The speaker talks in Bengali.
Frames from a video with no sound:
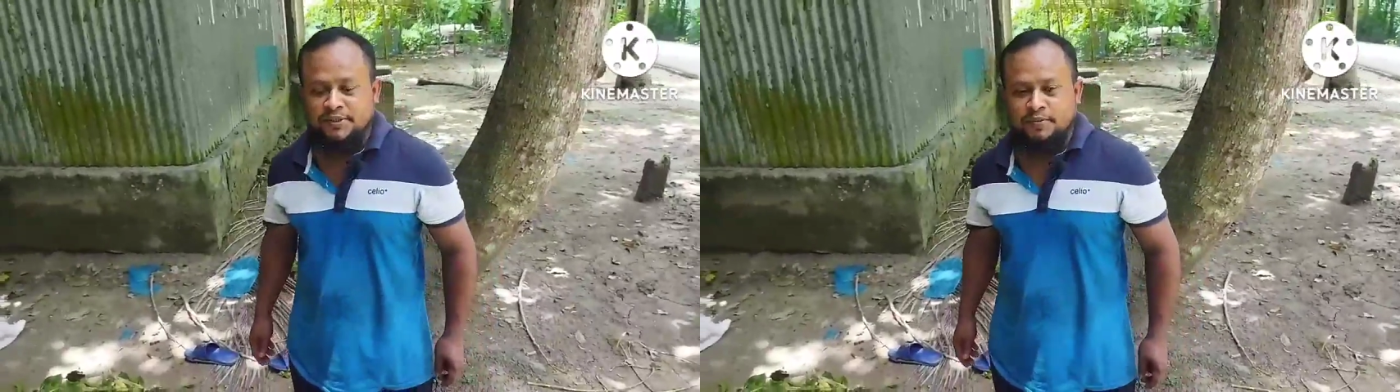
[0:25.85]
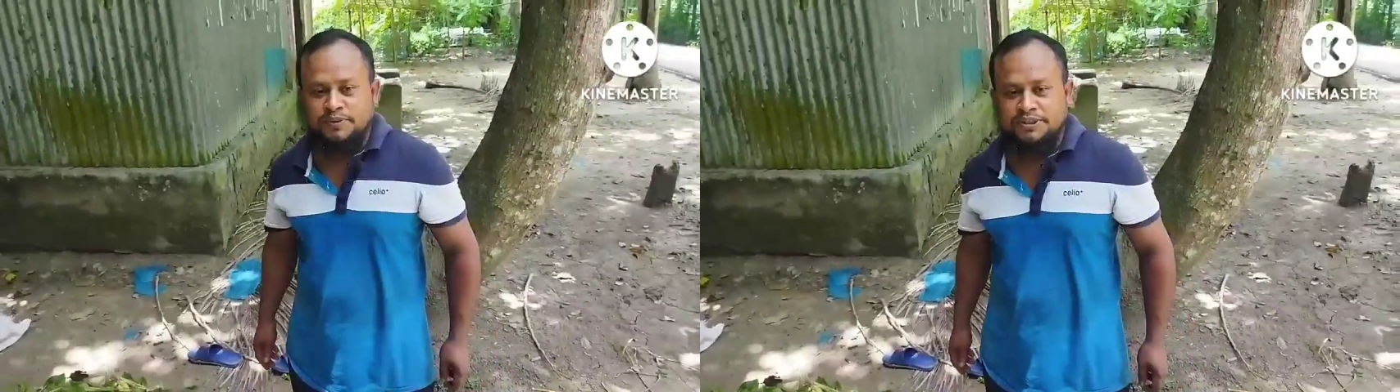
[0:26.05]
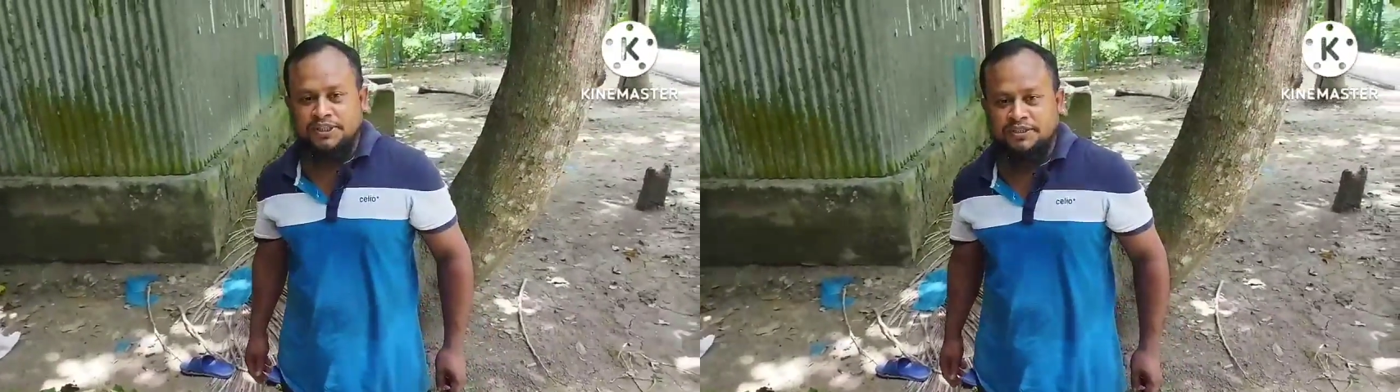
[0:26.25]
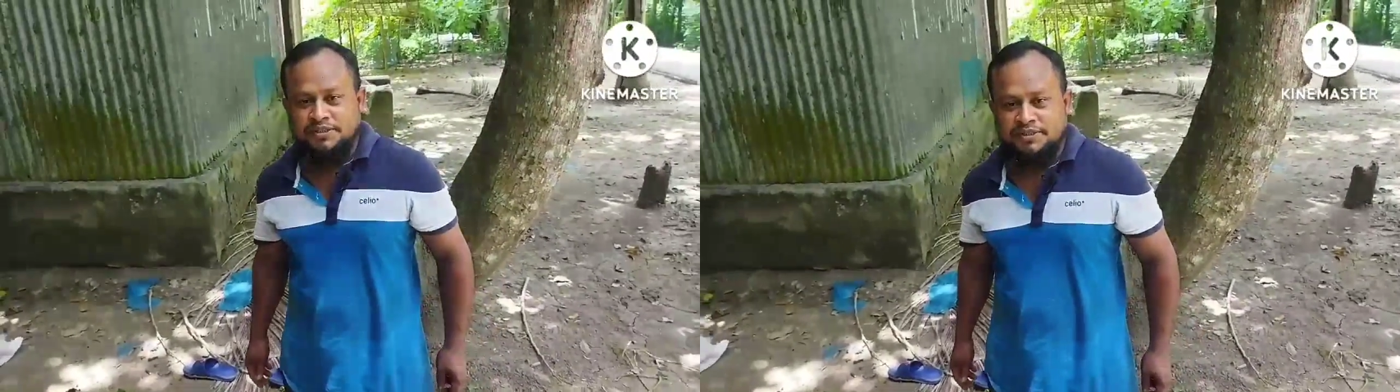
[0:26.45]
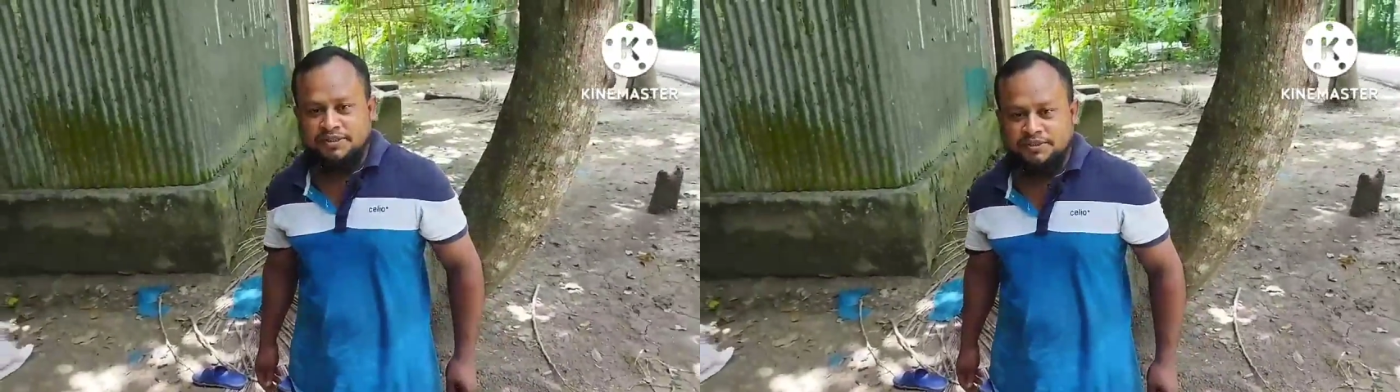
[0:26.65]
আমরা আমাদের
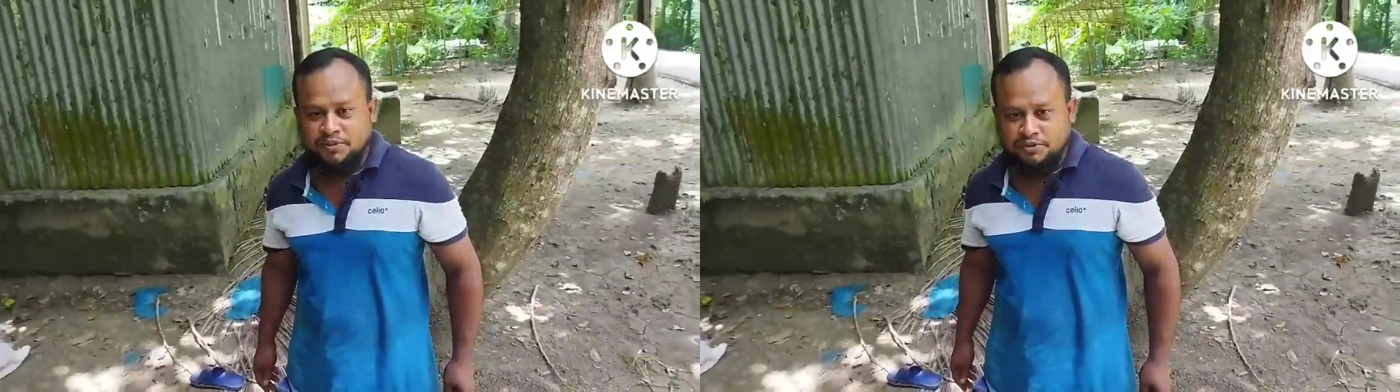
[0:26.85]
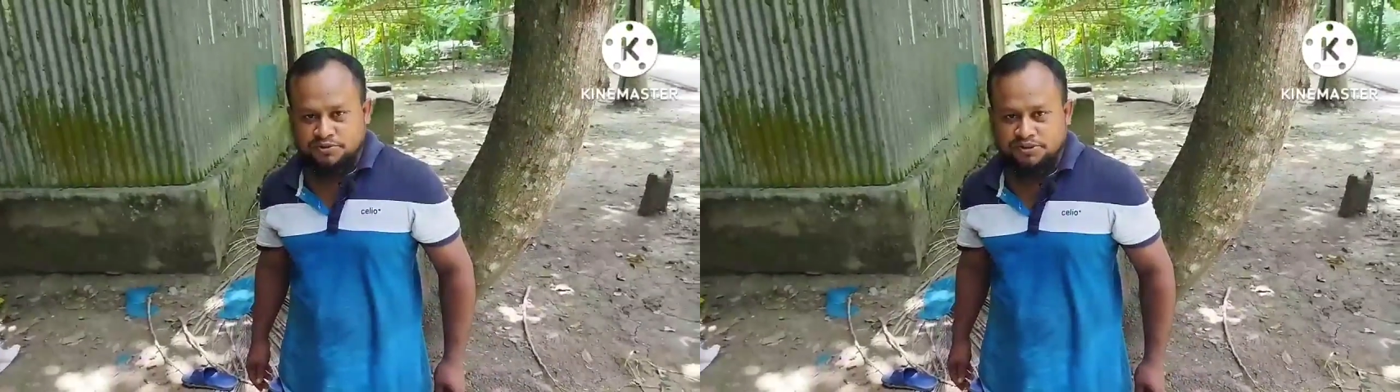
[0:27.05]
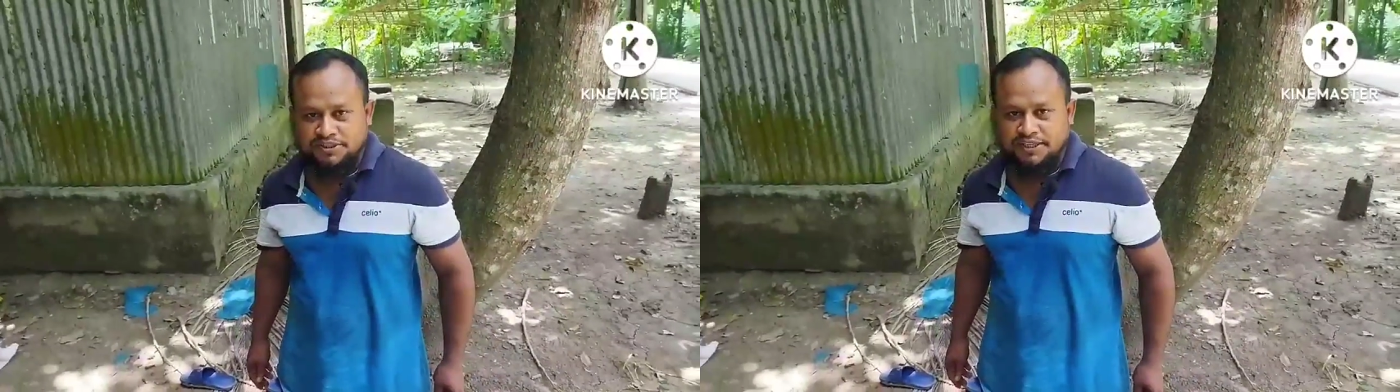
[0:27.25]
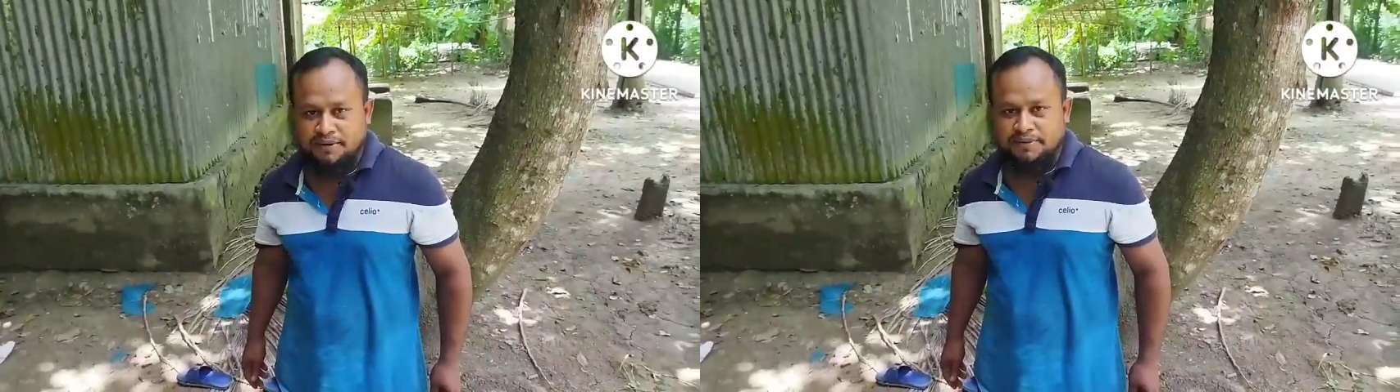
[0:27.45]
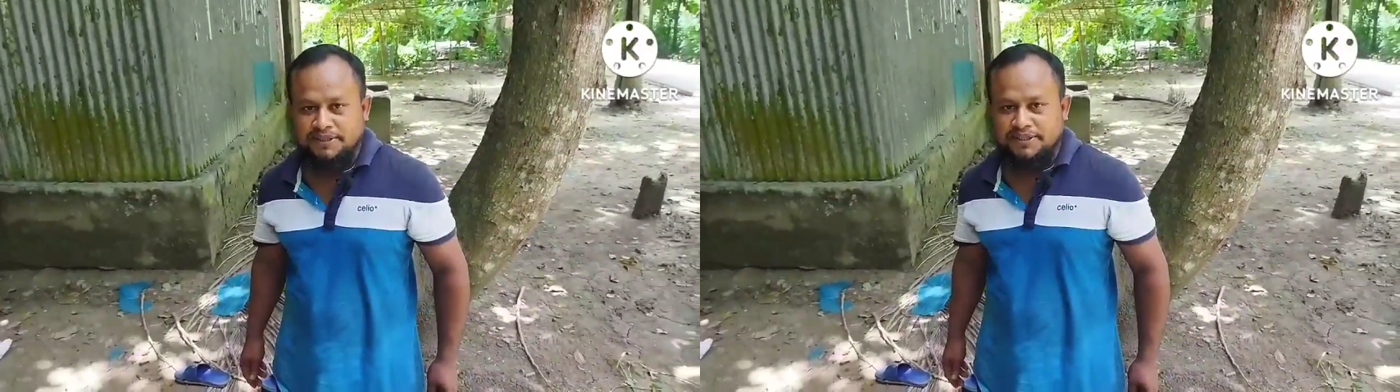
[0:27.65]
ট্রাইকো কম্পোস্ট
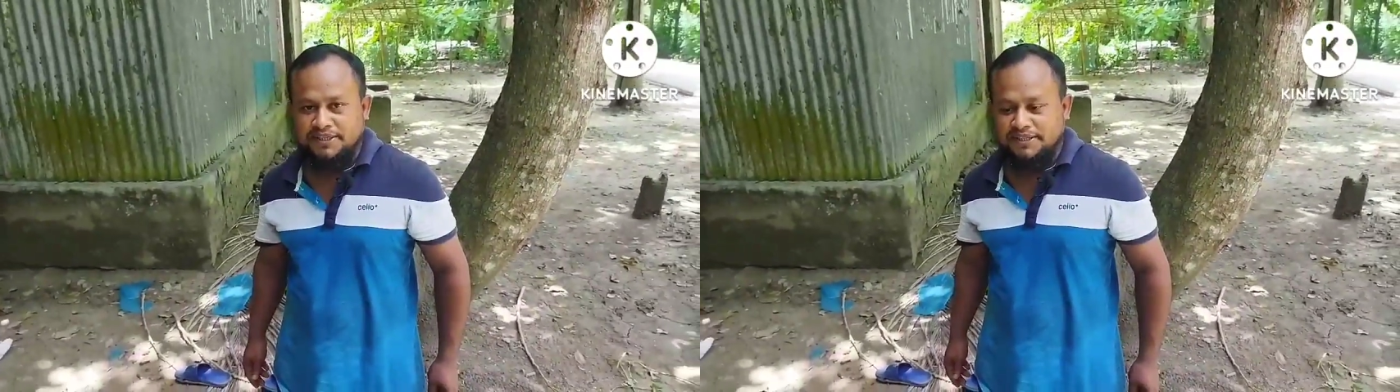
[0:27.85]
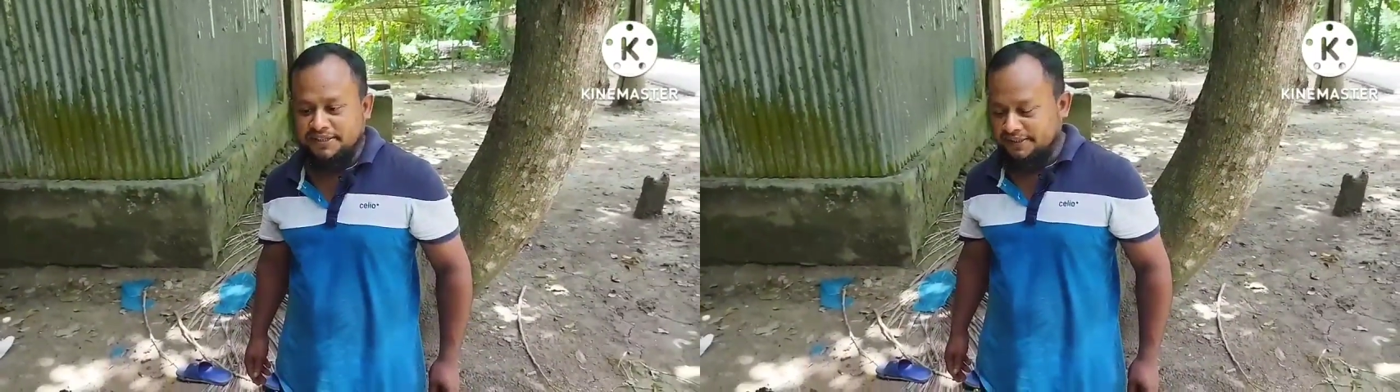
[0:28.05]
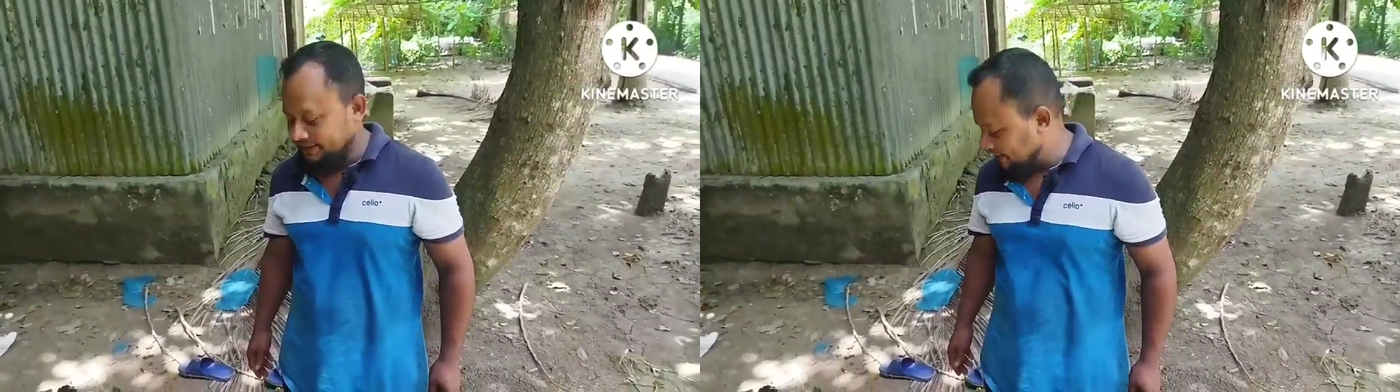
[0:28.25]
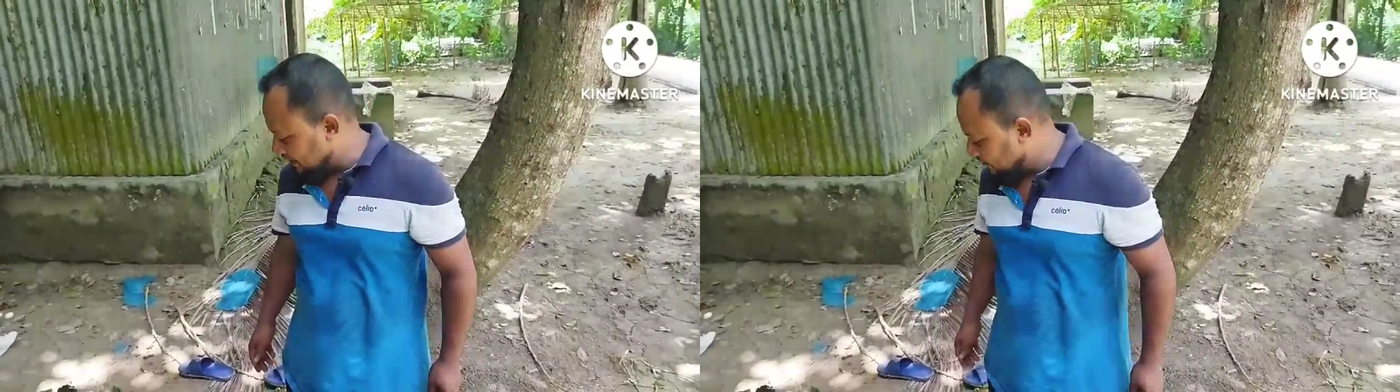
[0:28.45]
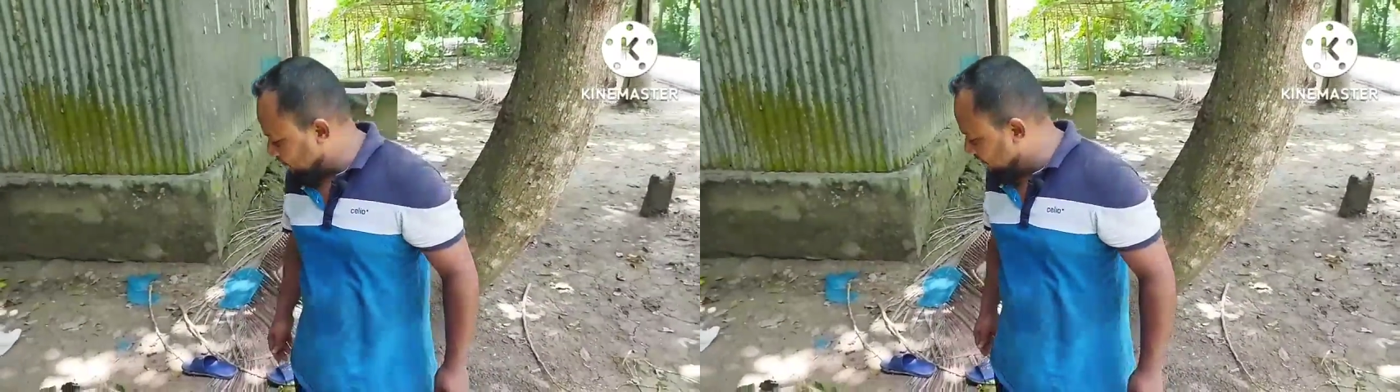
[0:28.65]
সার উৎপাদন করে থাকি